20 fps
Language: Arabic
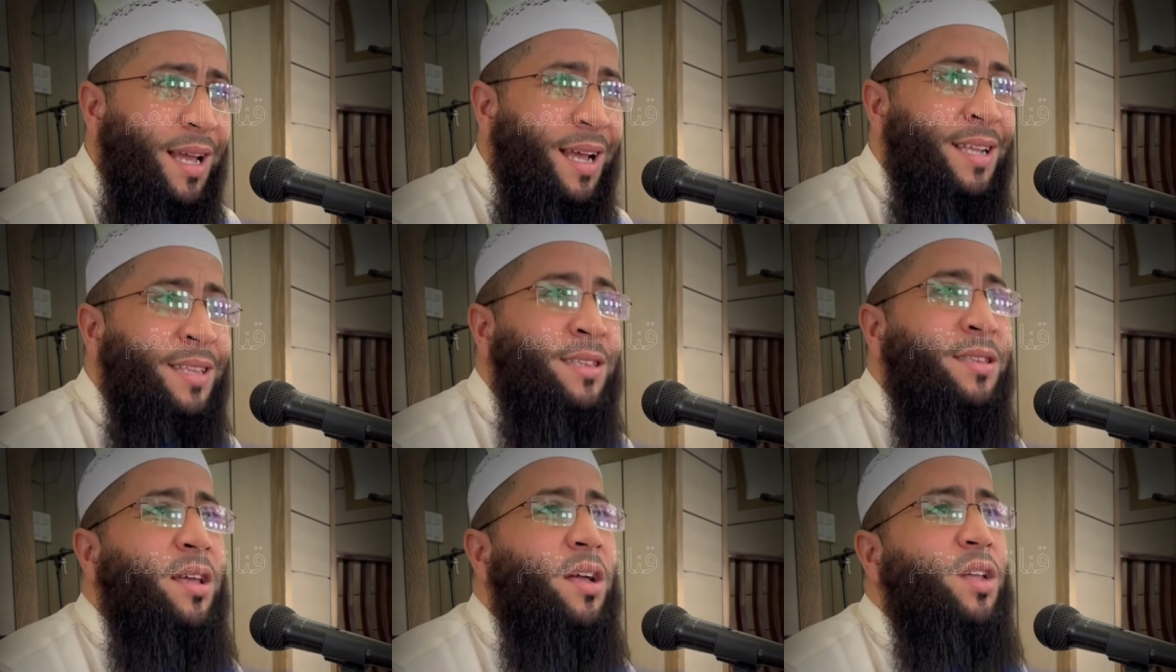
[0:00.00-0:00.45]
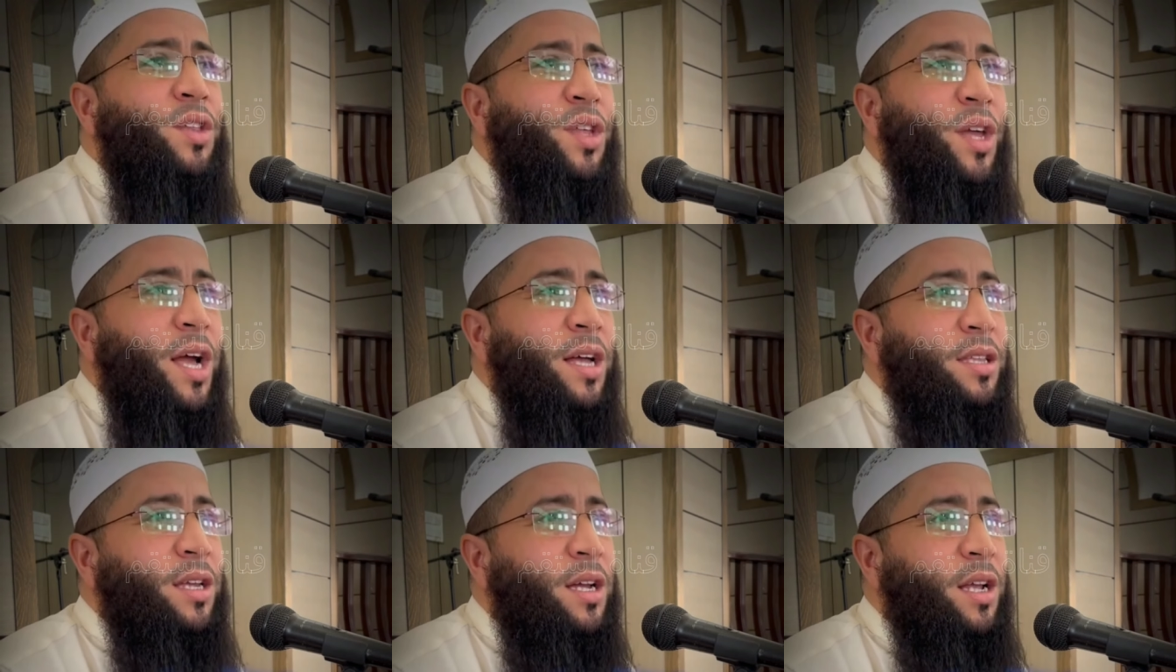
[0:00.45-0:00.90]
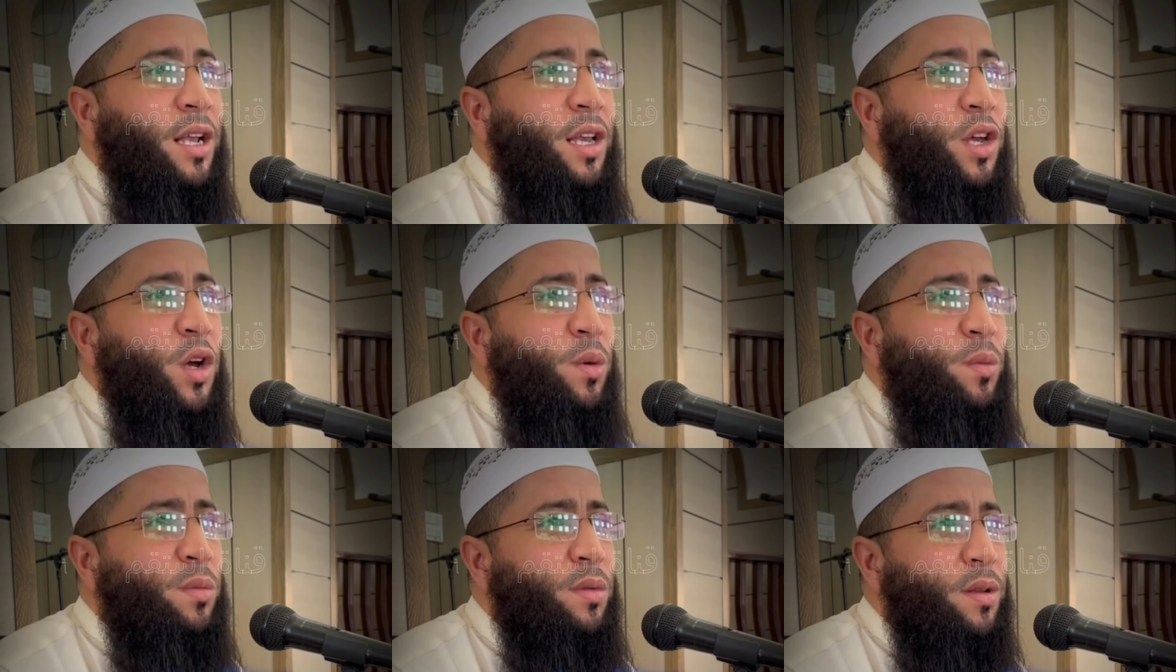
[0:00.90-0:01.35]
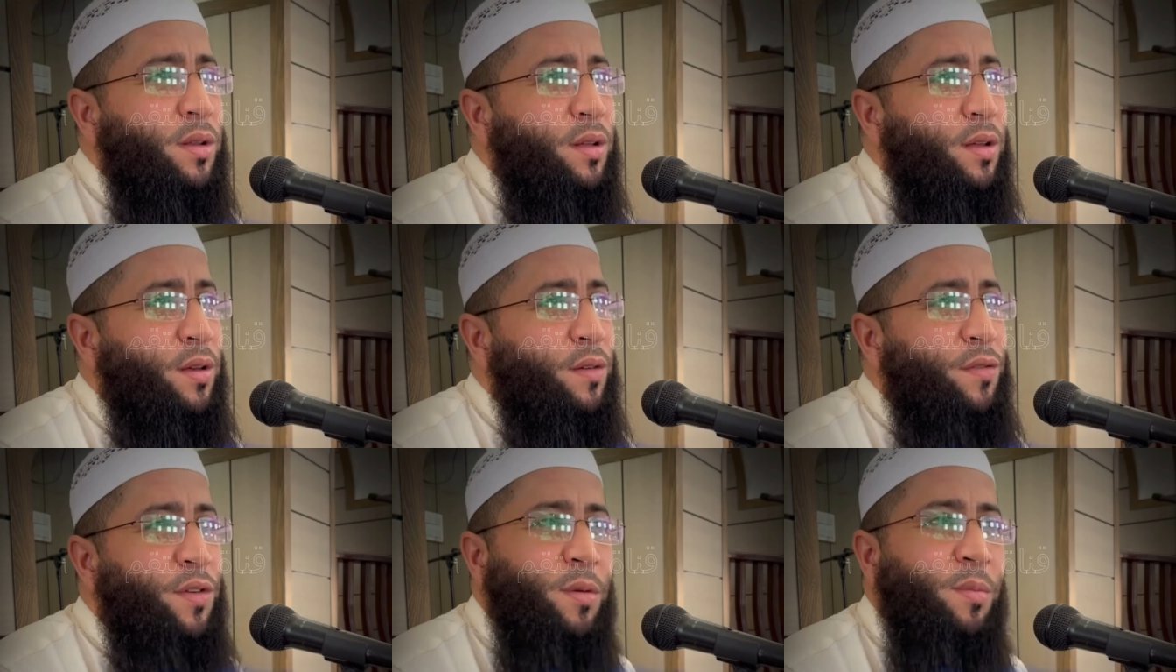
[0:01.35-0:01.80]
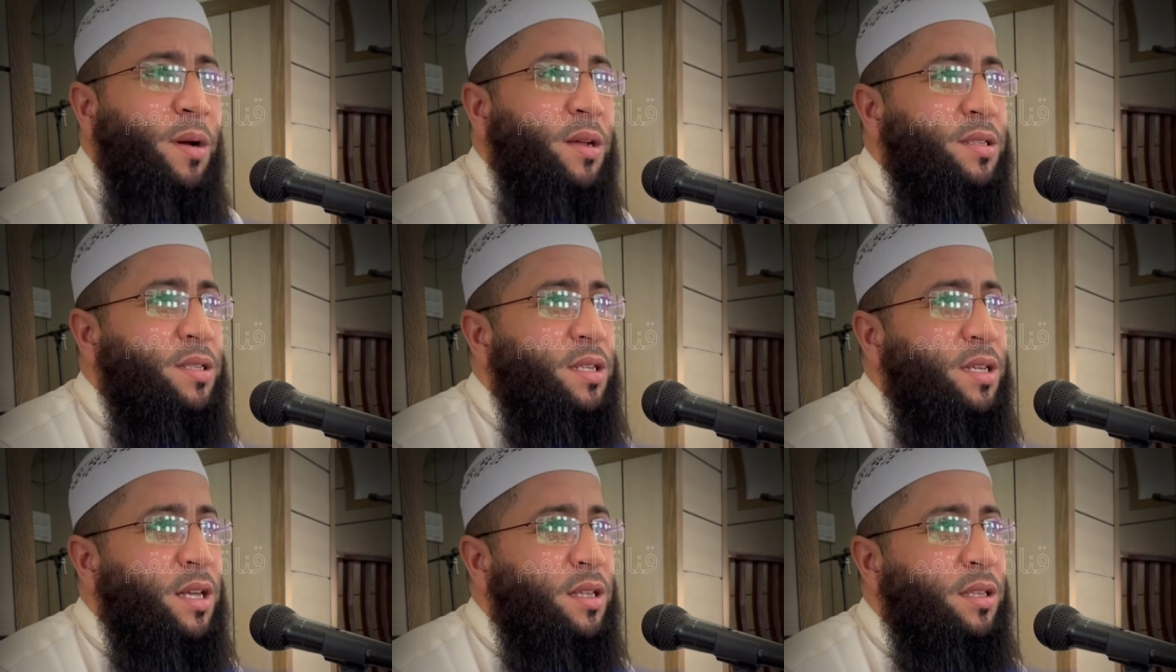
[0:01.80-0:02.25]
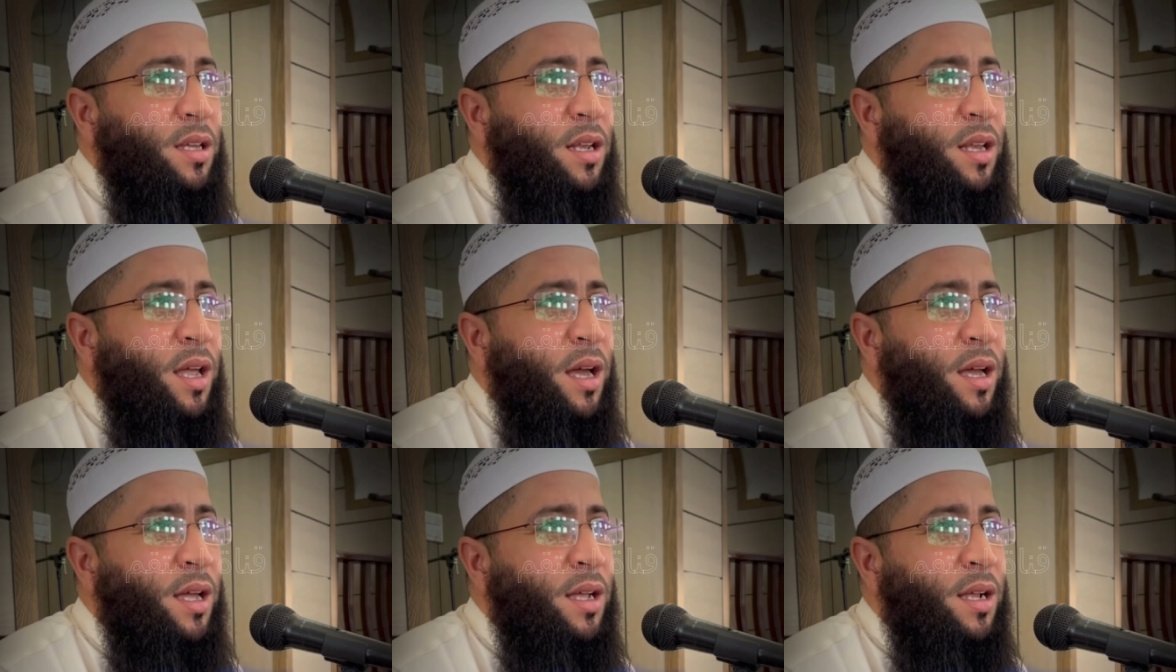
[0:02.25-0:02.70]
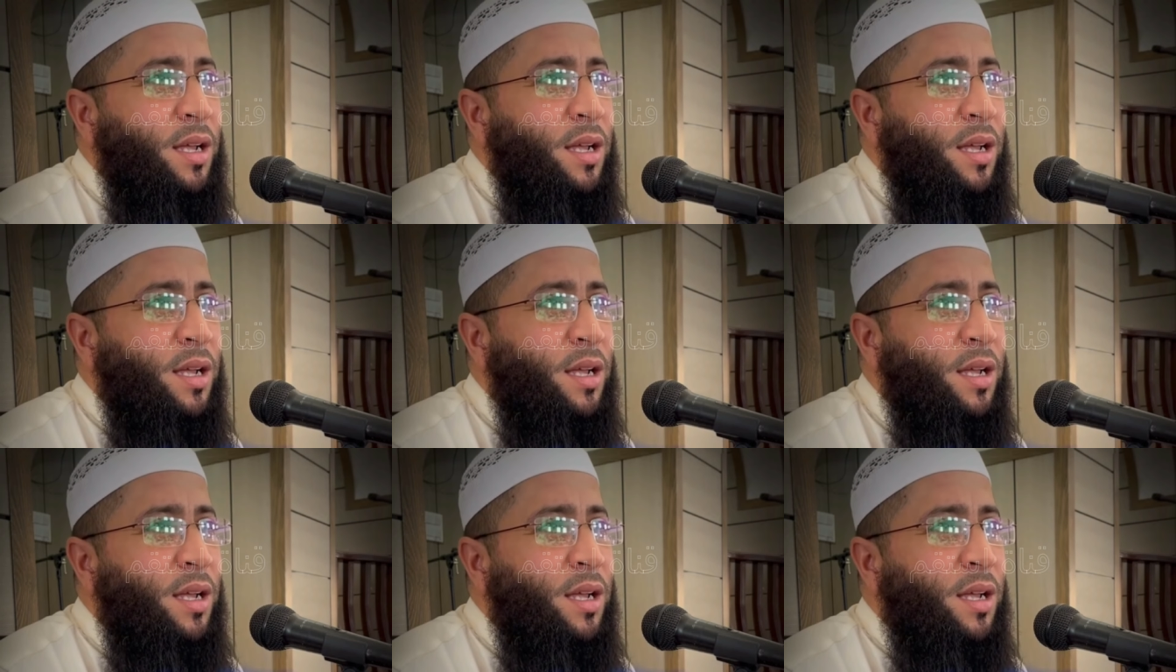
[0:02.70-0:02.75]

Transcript: أن تقضي هذاك اليوم في معصية الله